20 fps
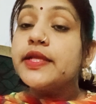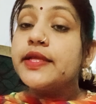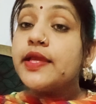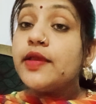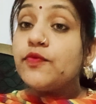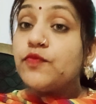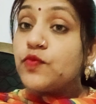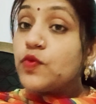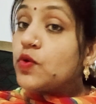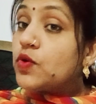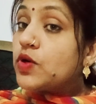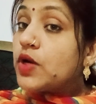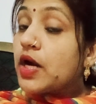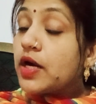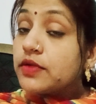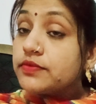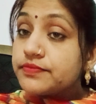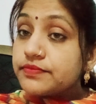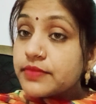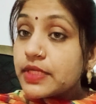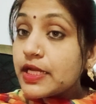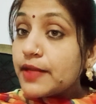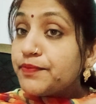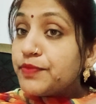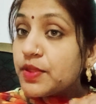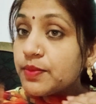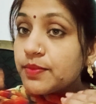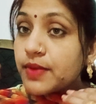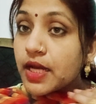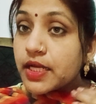कि वो मतलब
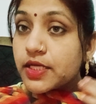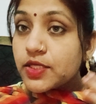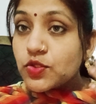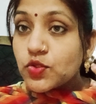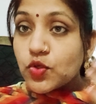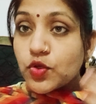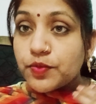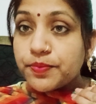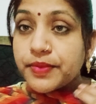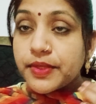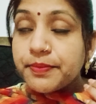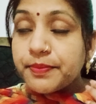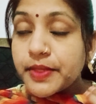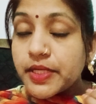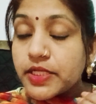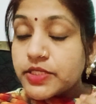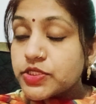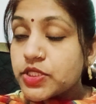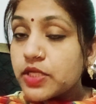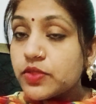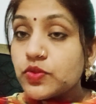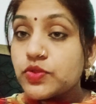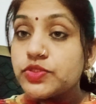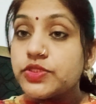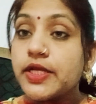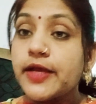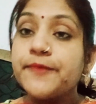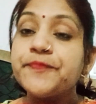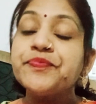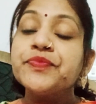दिमागी तौर पर परेशान हो
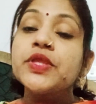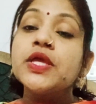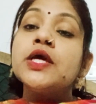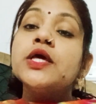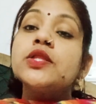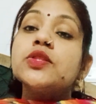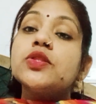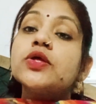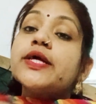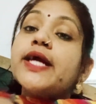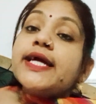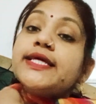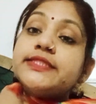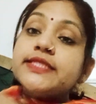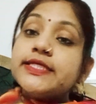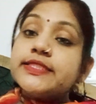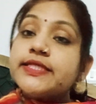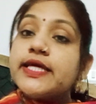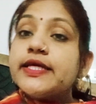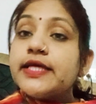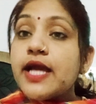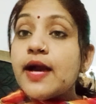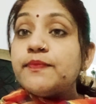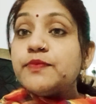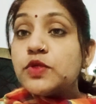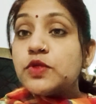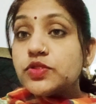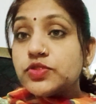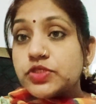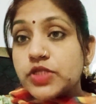जाए तो गाइज जैसा कि आप
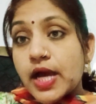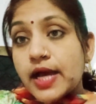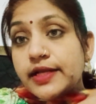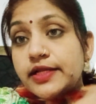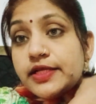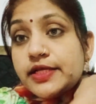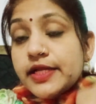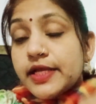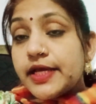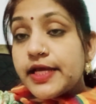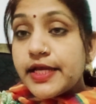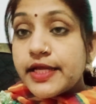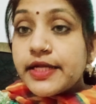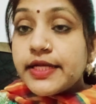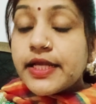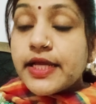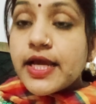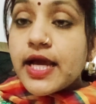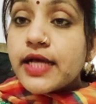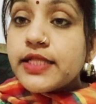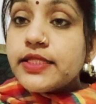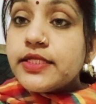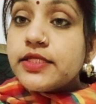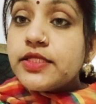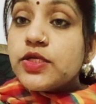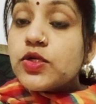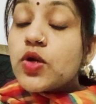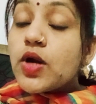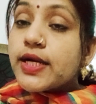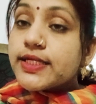लोग जान ही रहे हैं नेहा
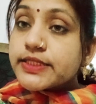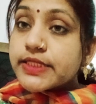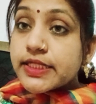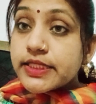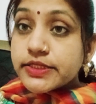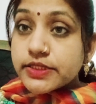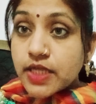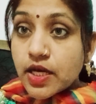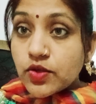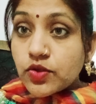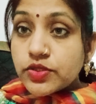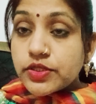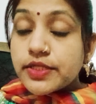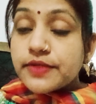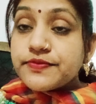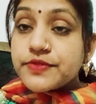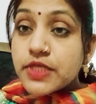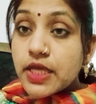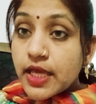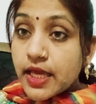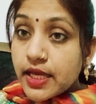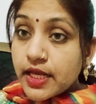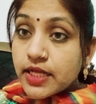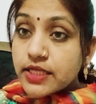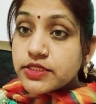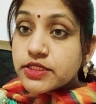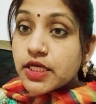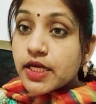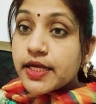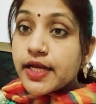दीदी को आजकल चारों तरफ से घेरा
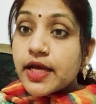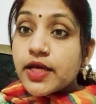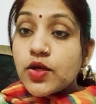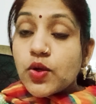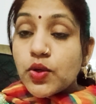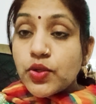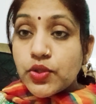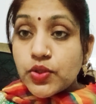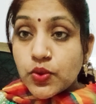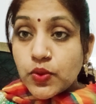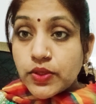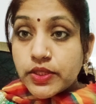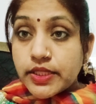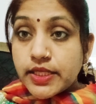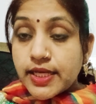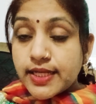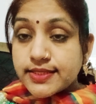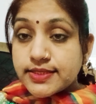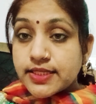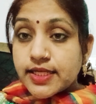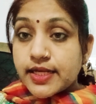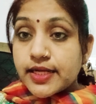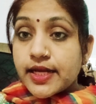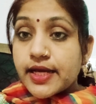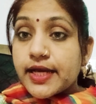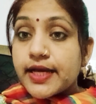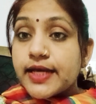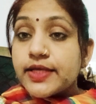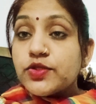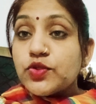जा रहा है और ट्रोल किया जा
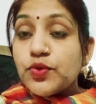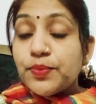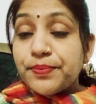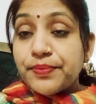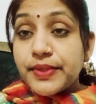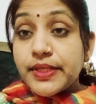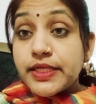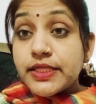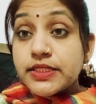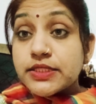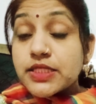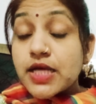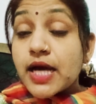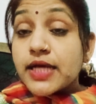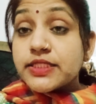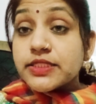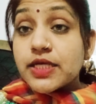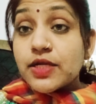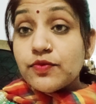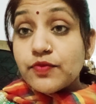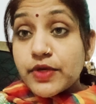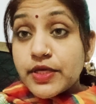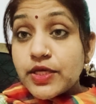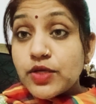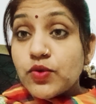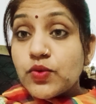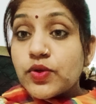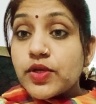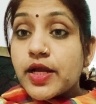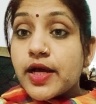रहा है तो प्लीज़ आजकल वही
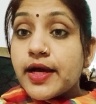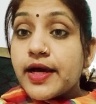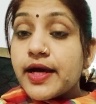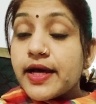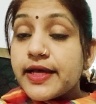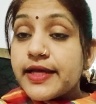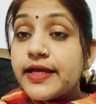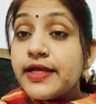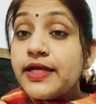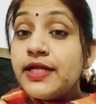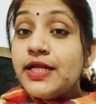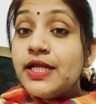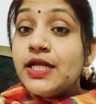हो रहा है